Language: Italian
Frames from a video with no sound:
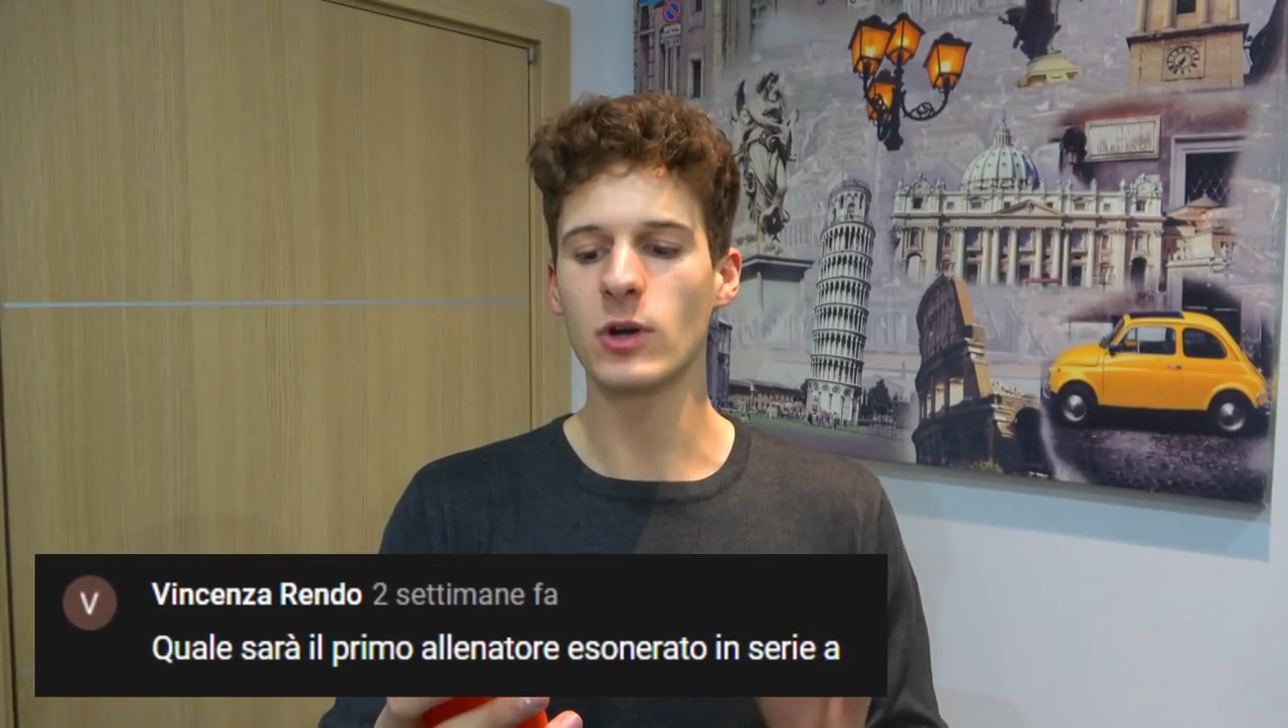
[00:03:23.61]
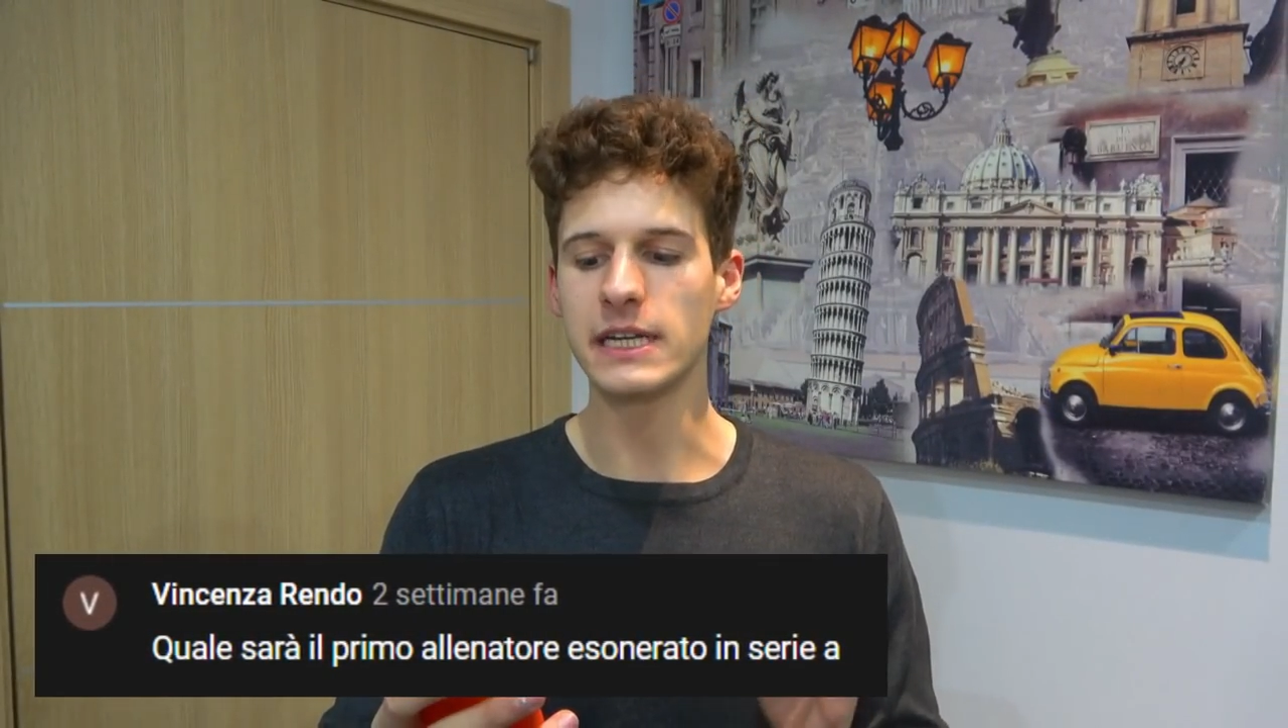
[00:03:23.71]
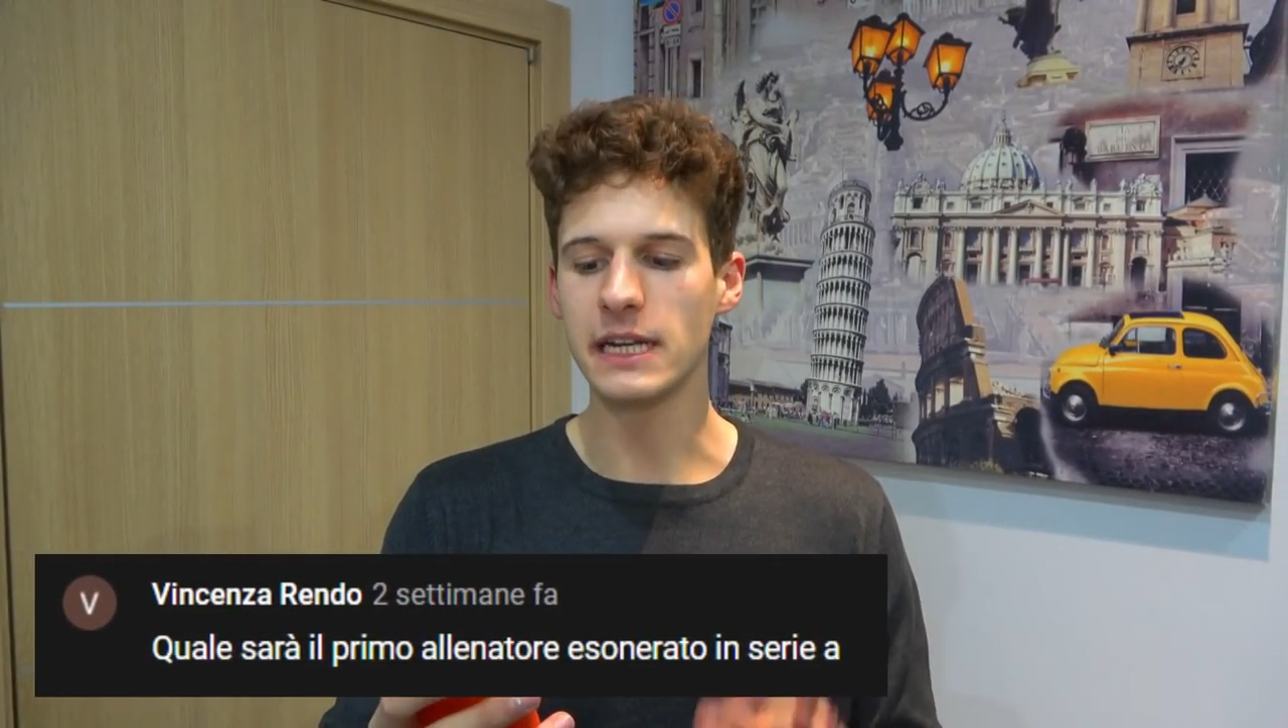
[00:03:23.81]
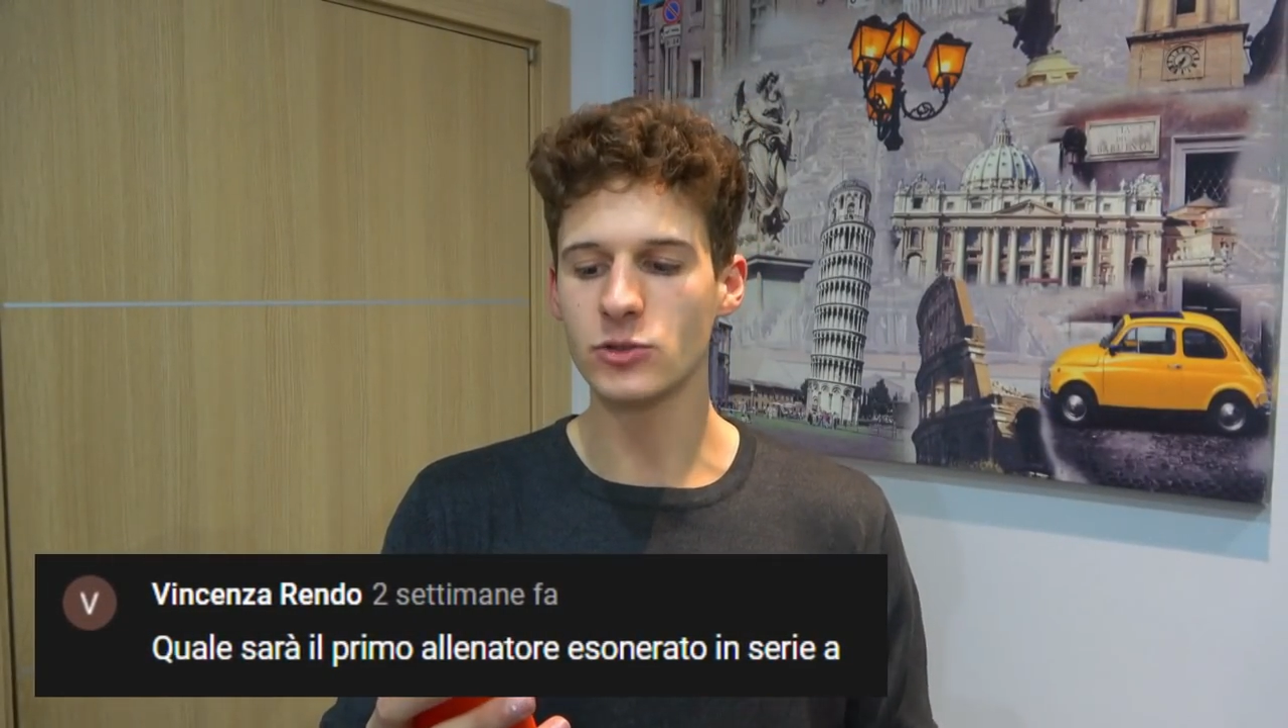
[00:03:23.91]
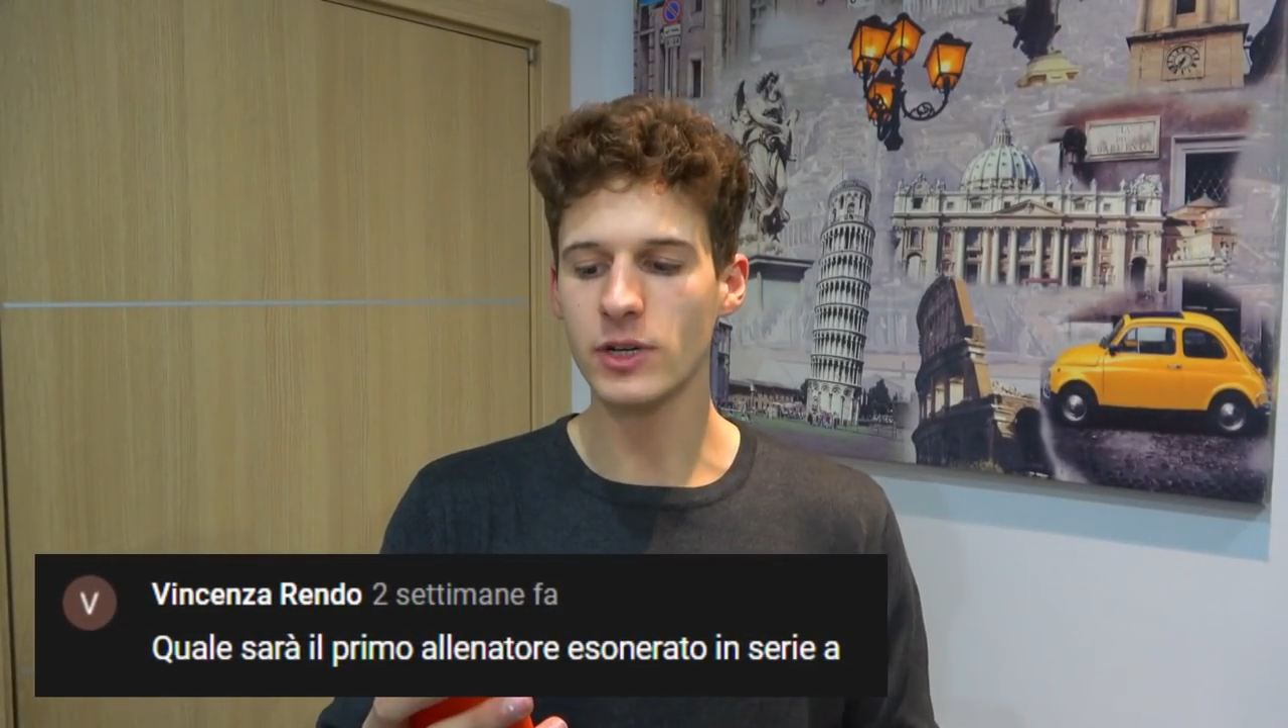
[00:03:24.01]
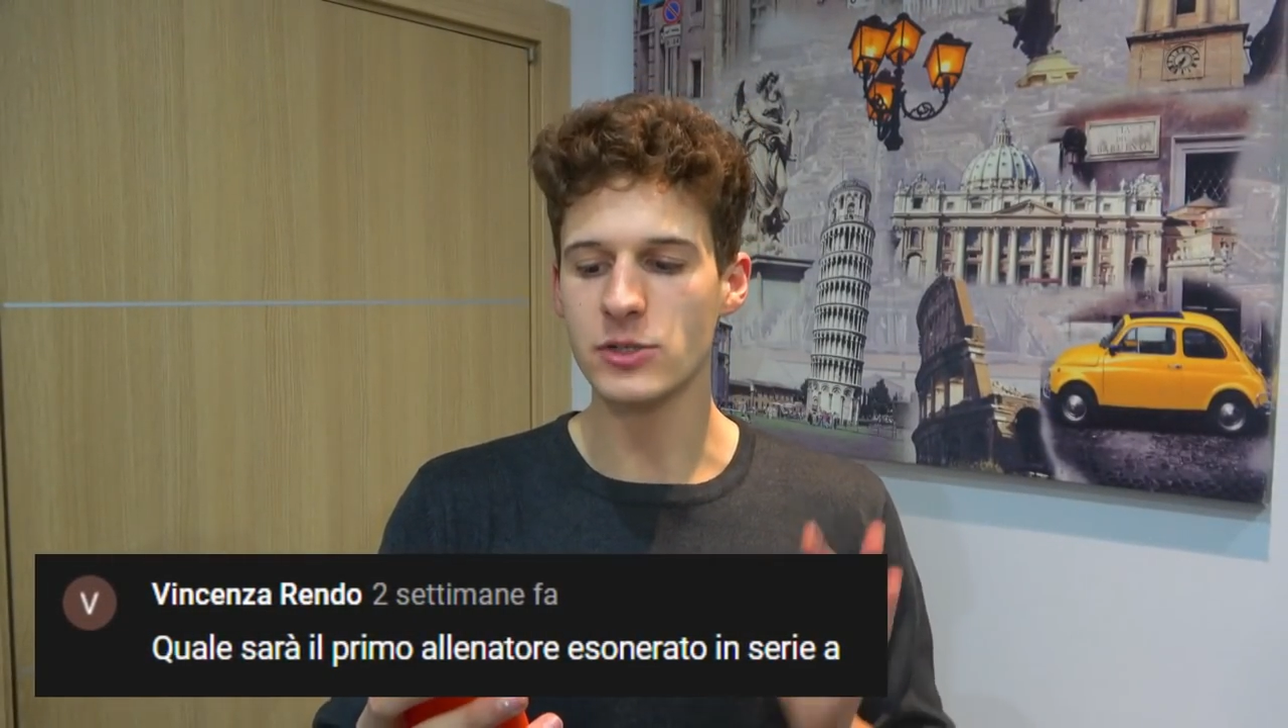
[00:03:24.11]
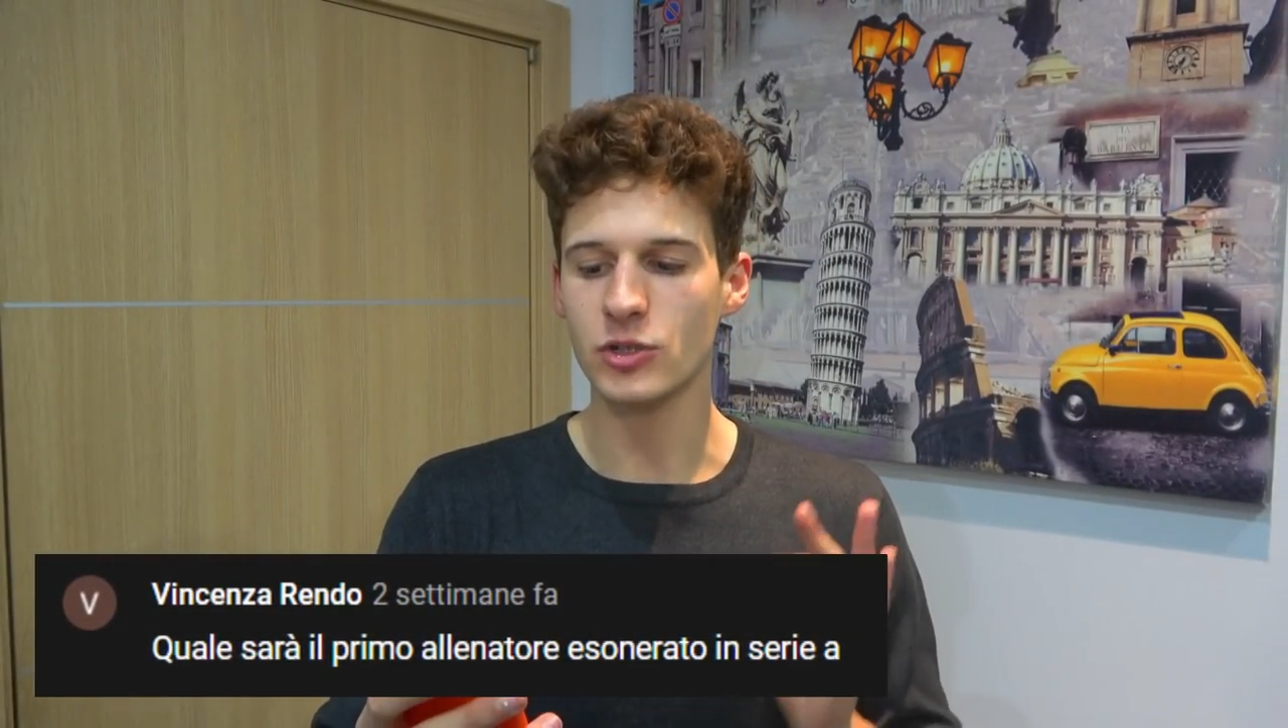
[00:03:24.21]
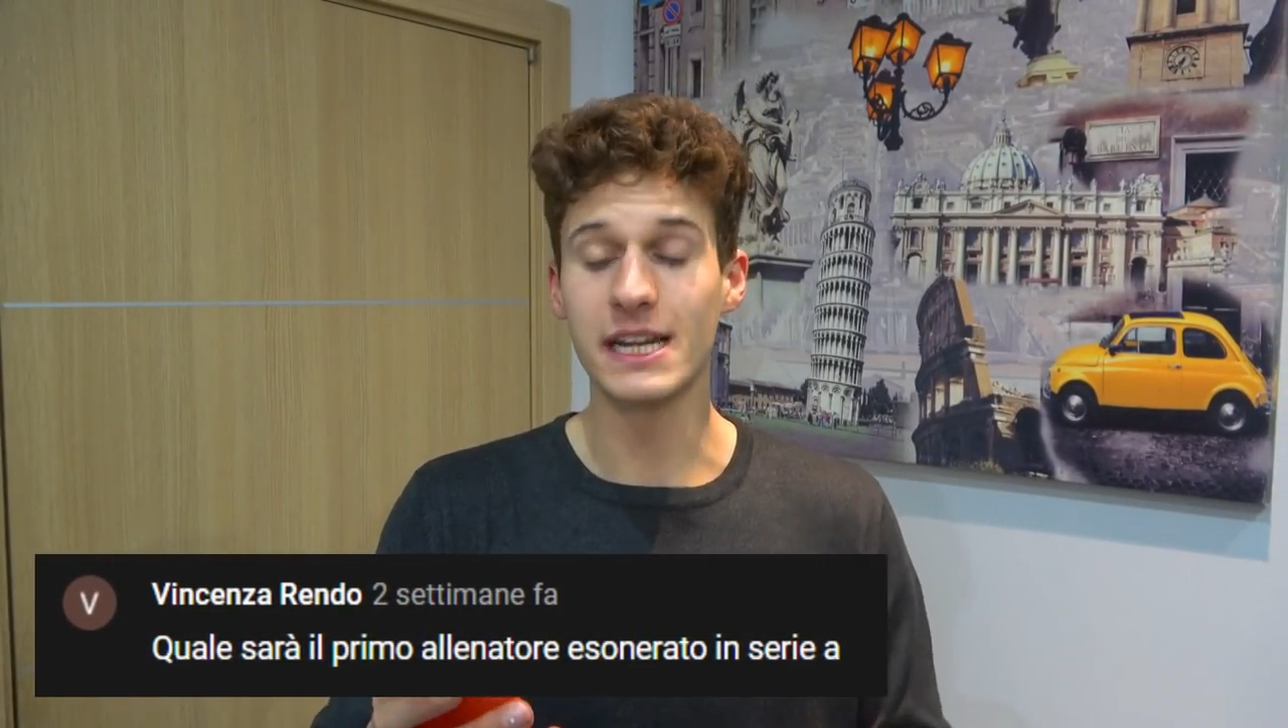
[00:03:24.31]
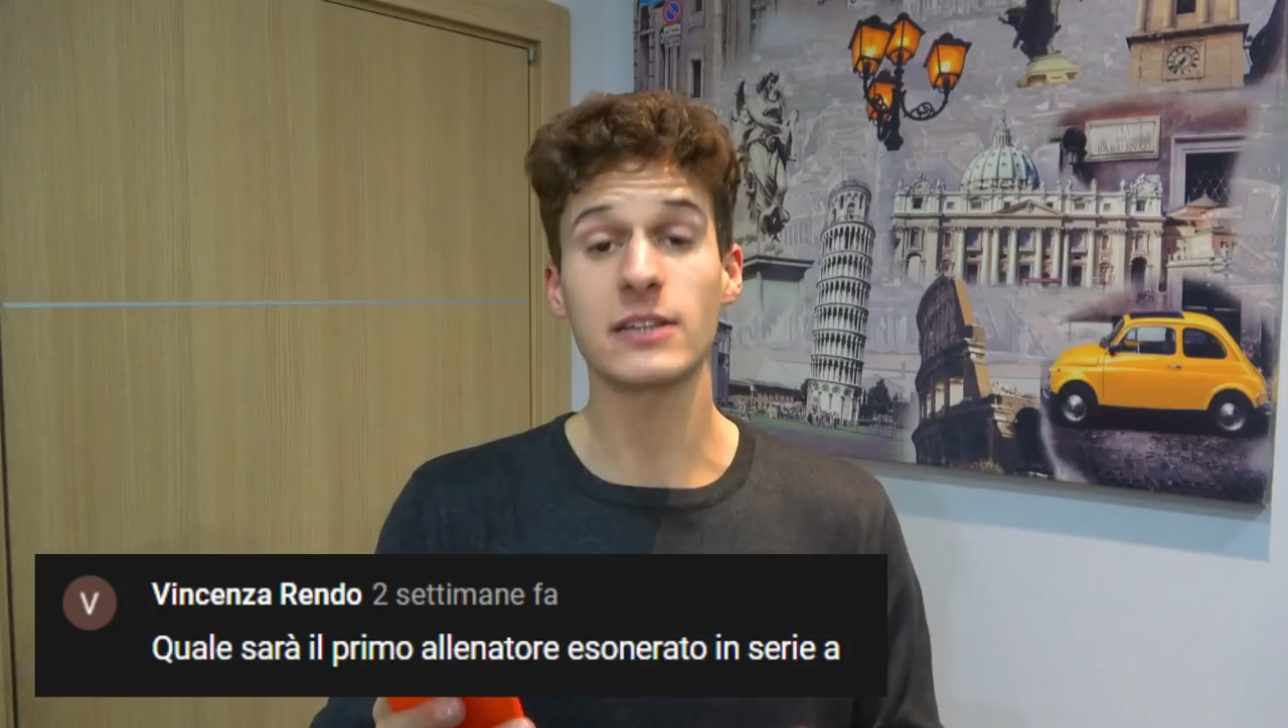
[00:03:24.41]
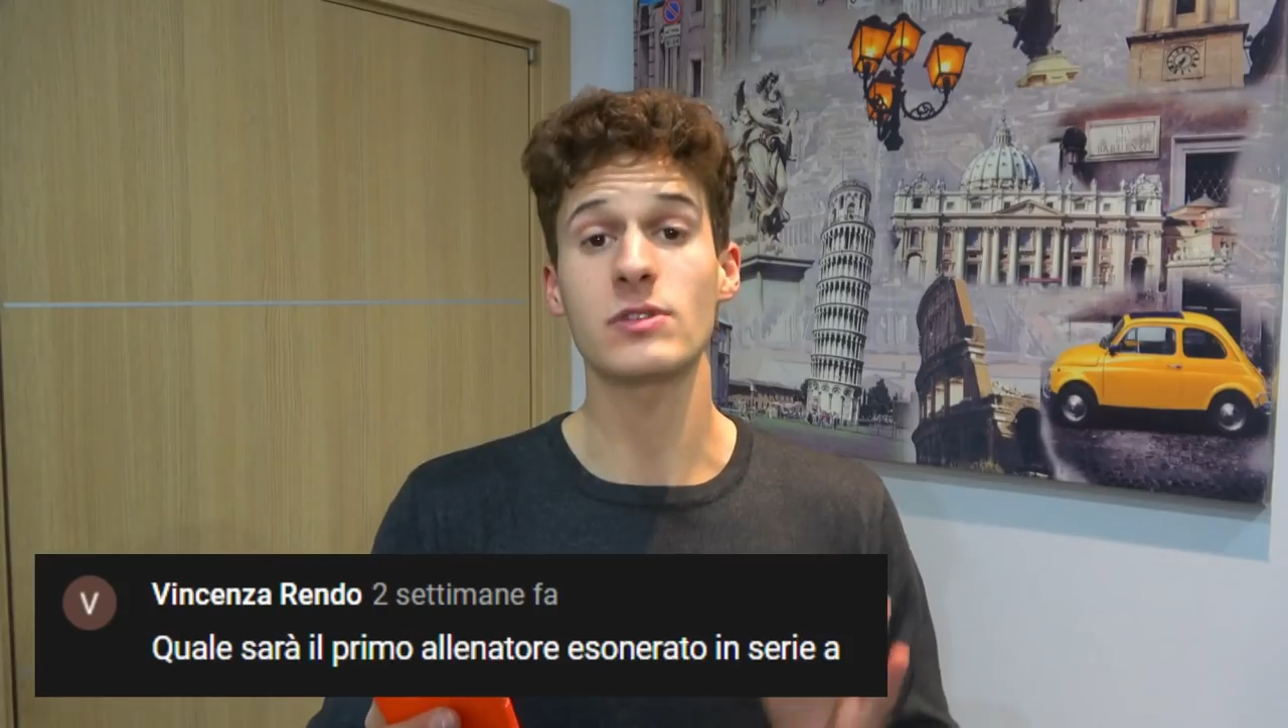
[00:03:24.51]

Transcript: allenatore esonerato